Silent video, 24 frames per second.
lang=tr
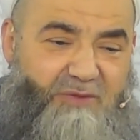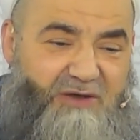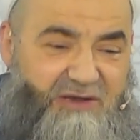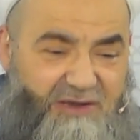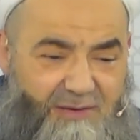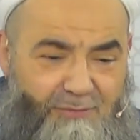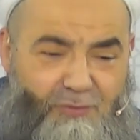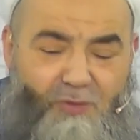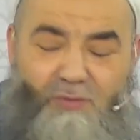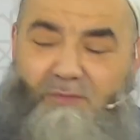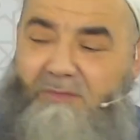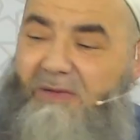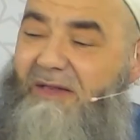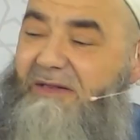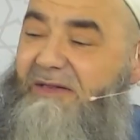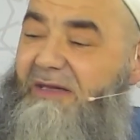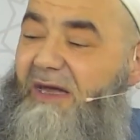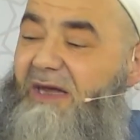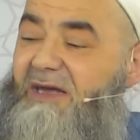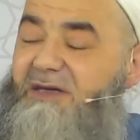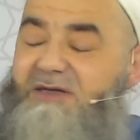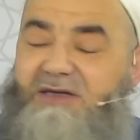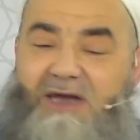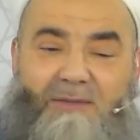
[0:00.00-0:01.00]
Bizim
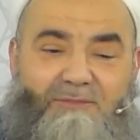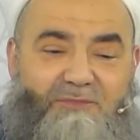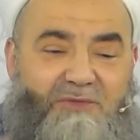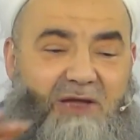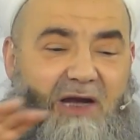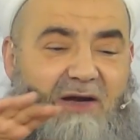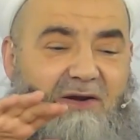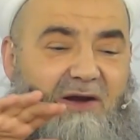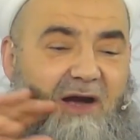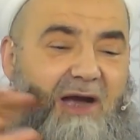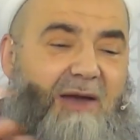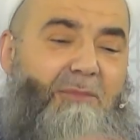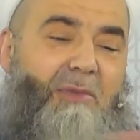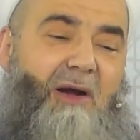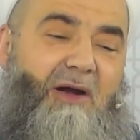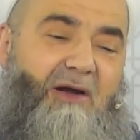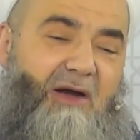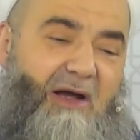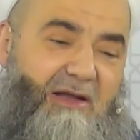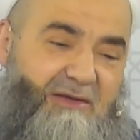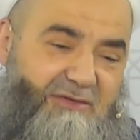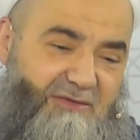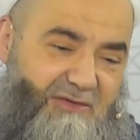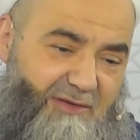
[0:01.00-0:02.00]
ümmette iş hepten gayba
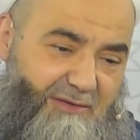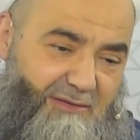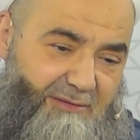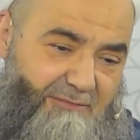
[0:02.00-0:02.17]
kaldı.